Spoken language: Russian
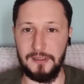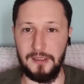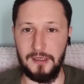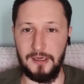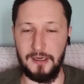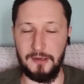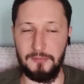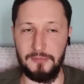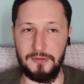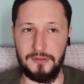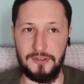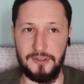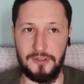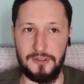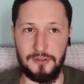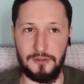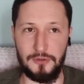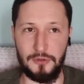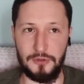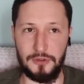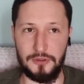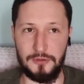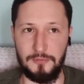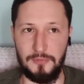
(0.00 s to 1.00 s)
Рыбы
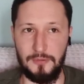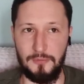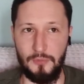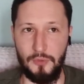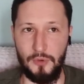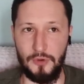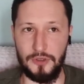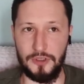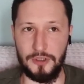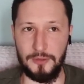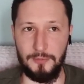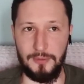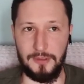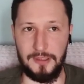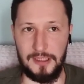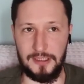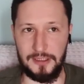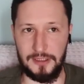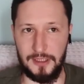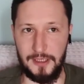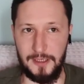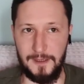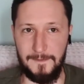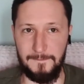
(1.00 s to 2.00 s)
здесь тоже бы больше
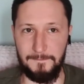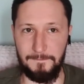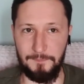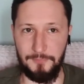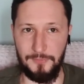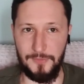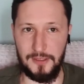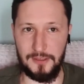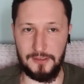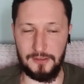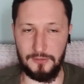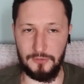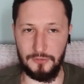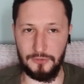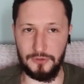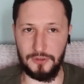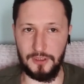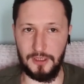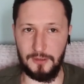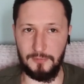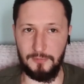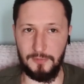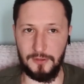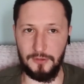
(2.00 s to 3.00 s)
подошли, если уж
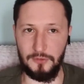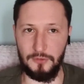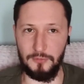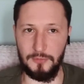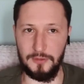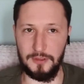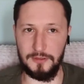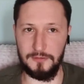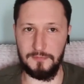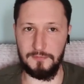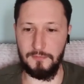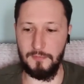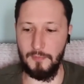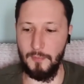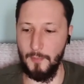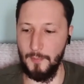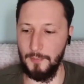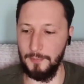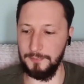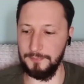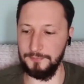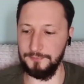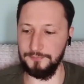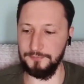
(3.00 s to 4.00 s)
так подумать.
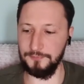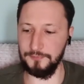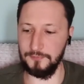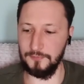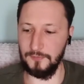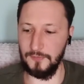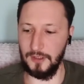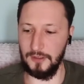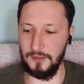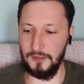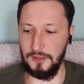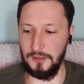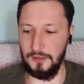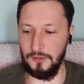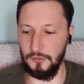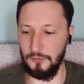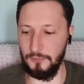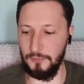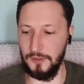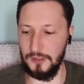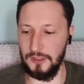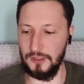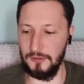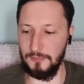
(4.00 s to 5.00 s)
Да и
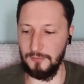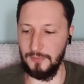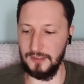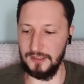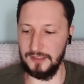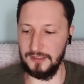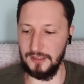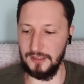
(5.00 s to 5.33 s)
Юпитер по